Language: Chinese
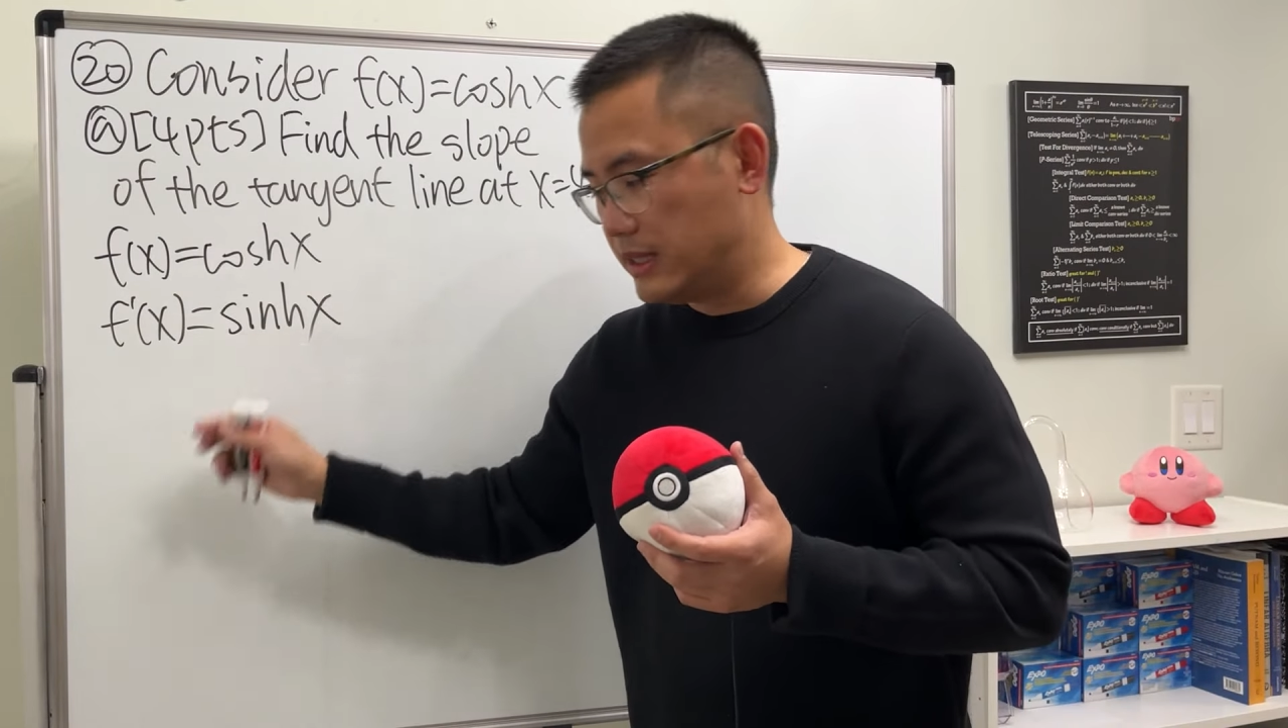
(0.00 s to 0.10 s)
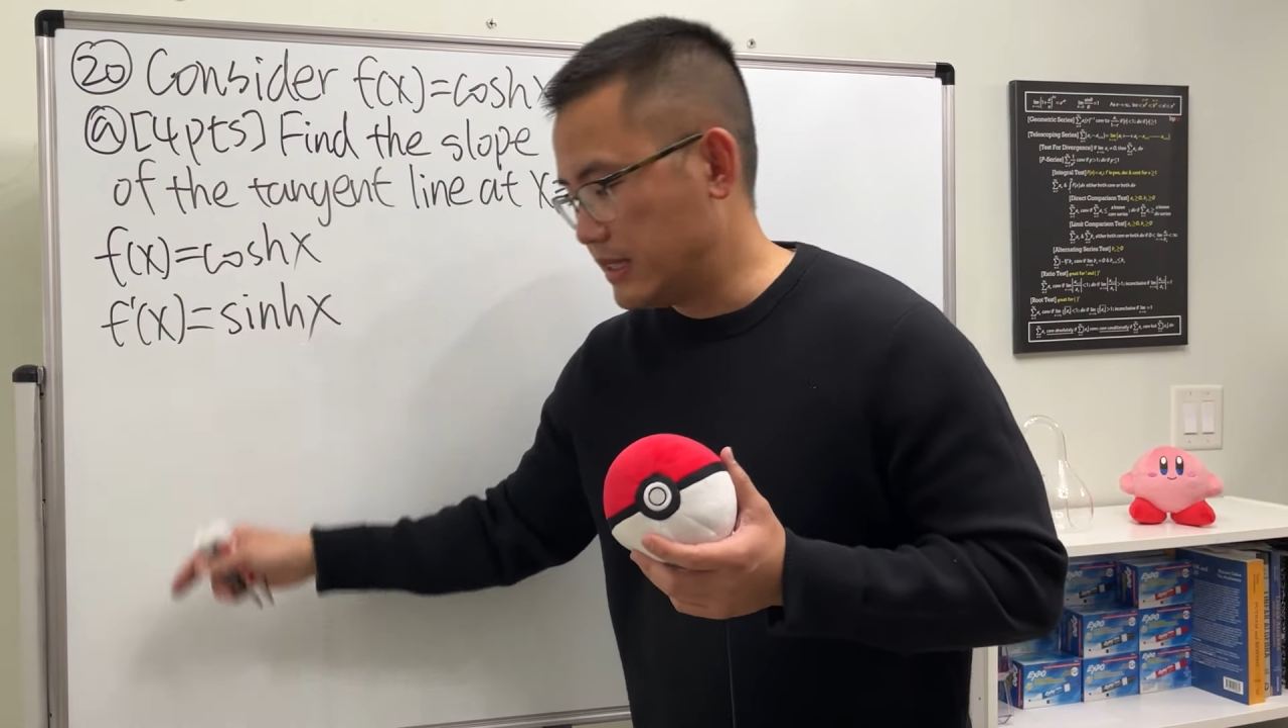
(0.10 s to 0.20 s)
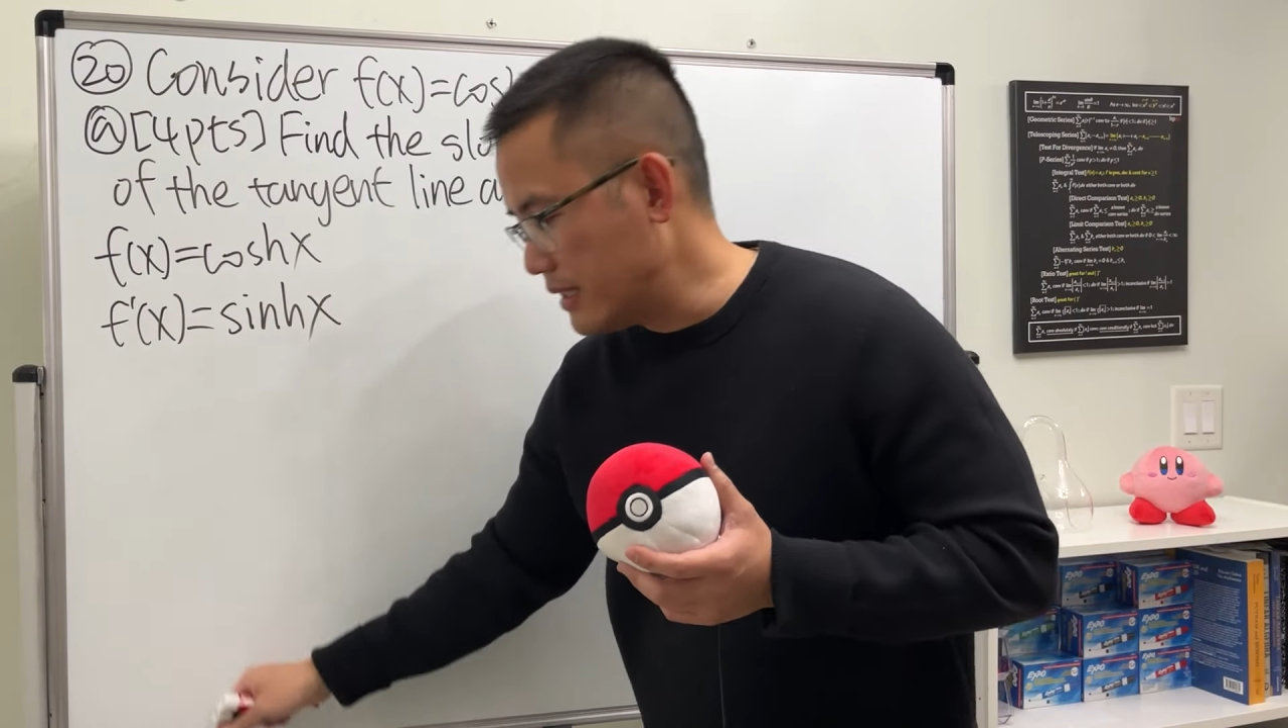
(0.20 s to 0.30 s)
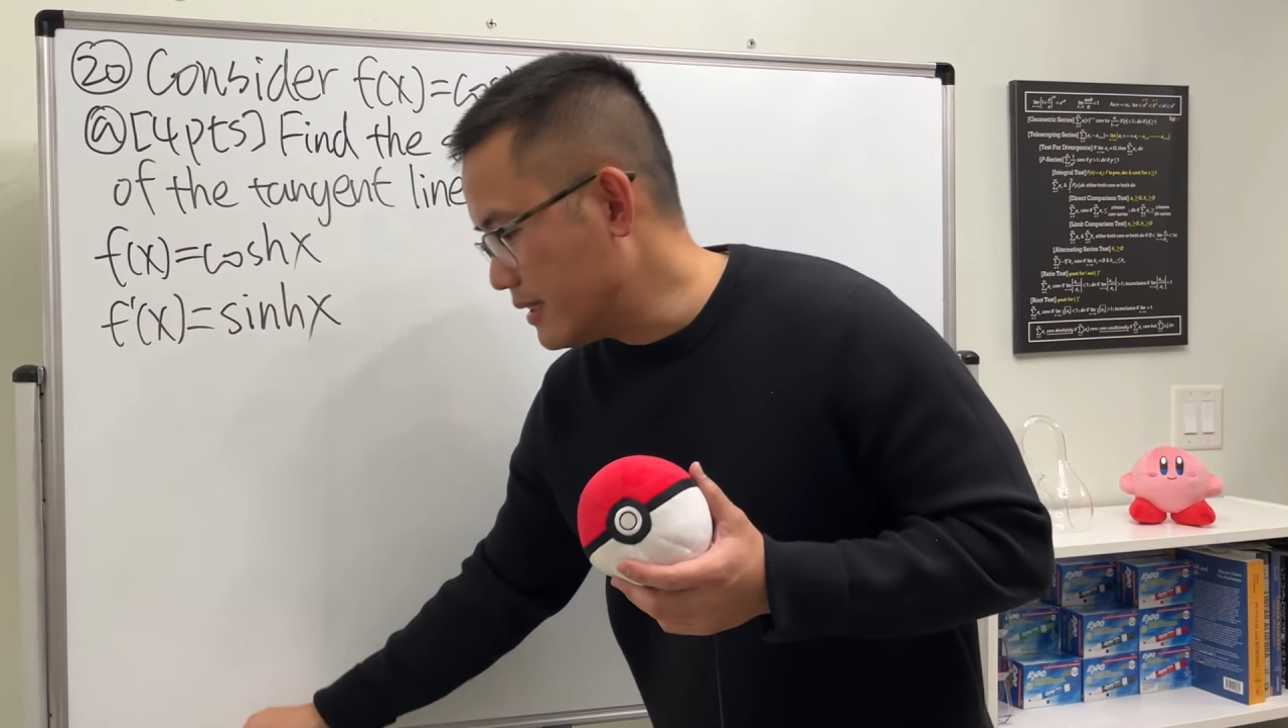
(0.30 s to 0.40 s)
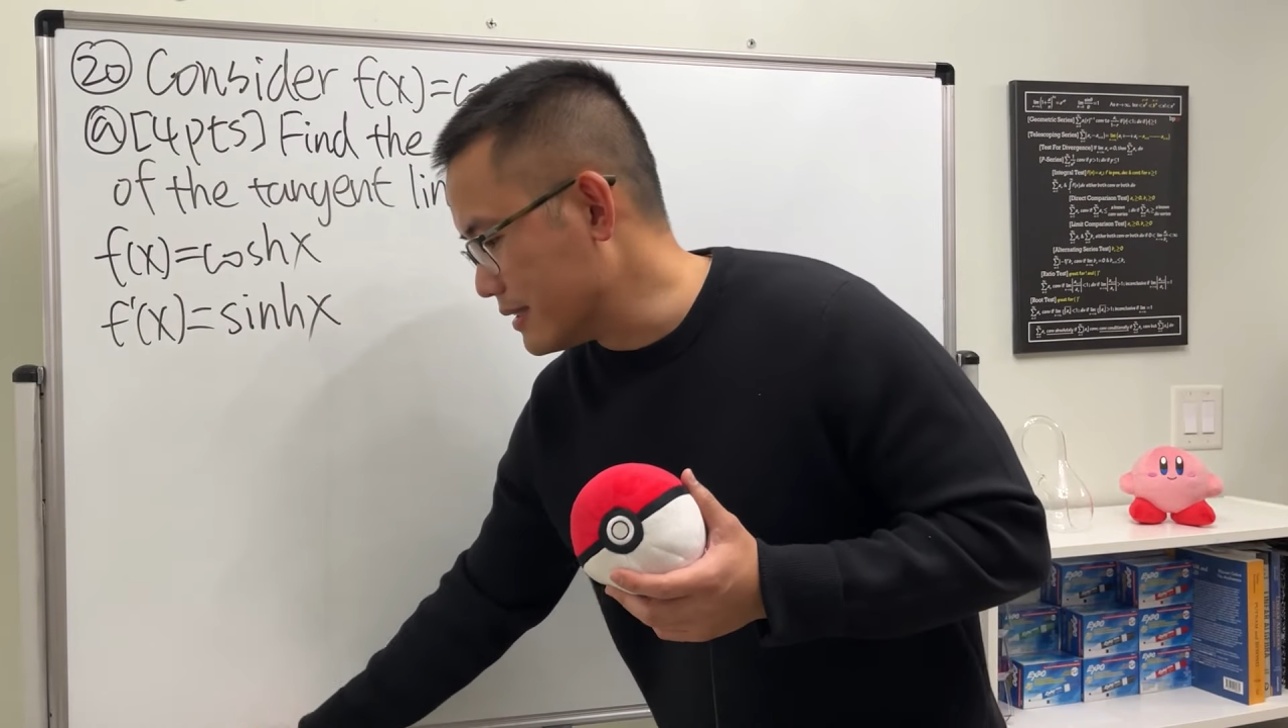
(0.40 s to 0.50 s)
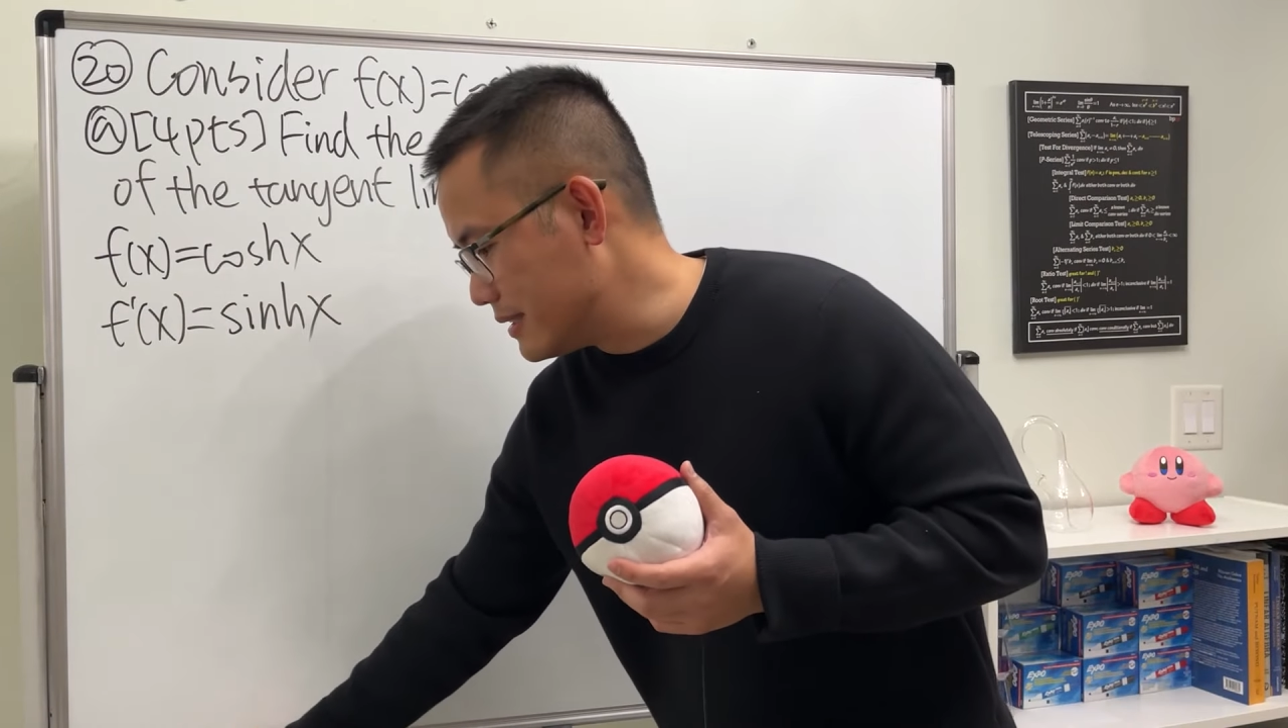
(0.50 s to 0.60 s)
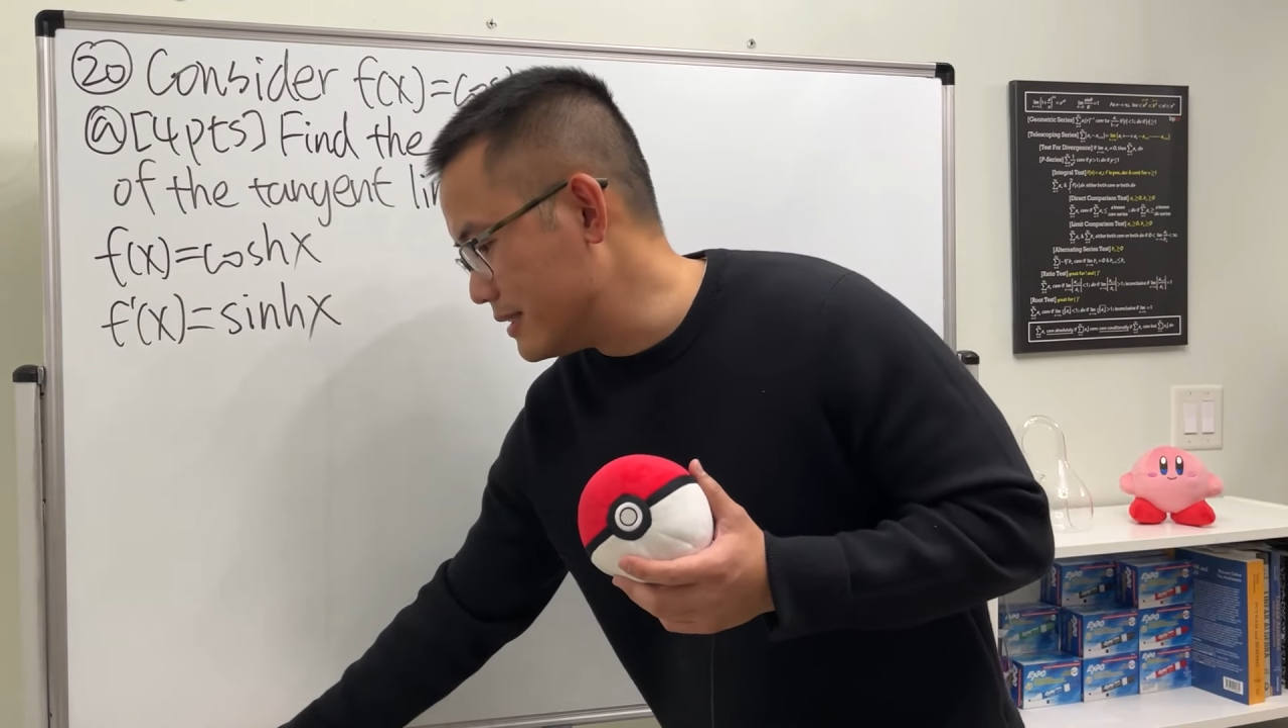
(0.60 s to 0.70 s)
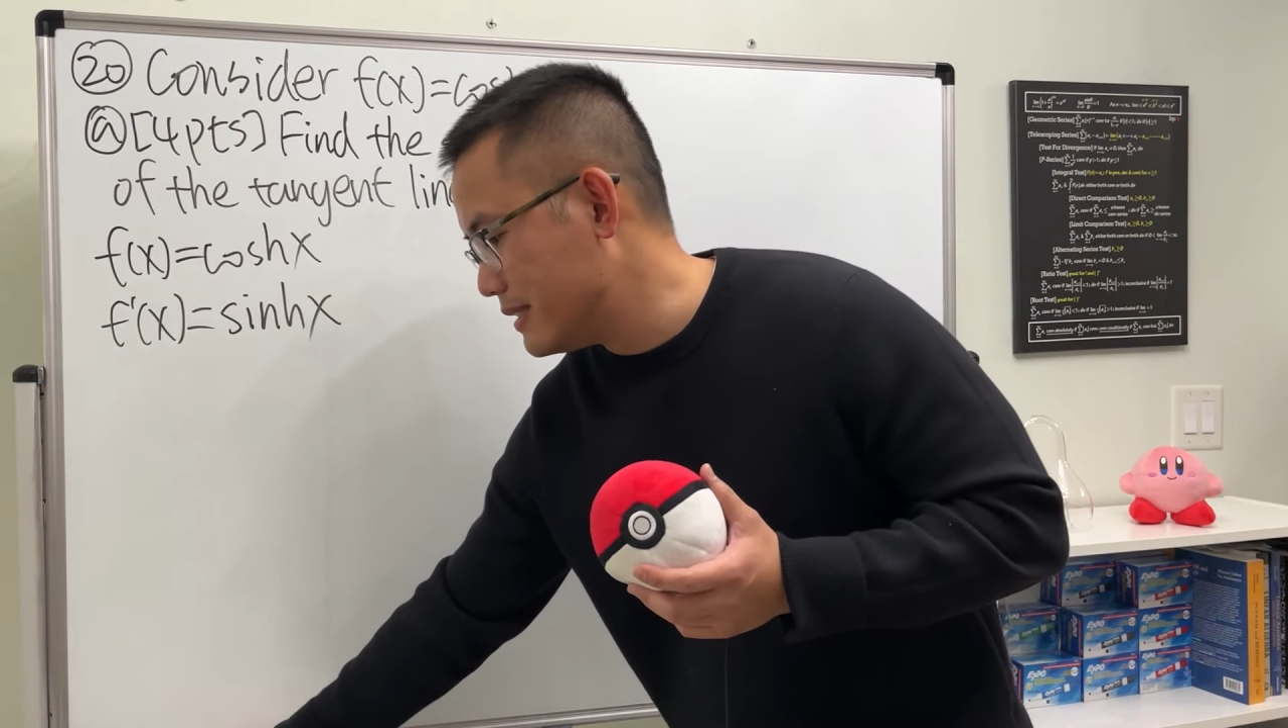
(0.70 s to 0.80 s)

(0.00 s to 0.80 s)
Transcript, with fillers: 真的是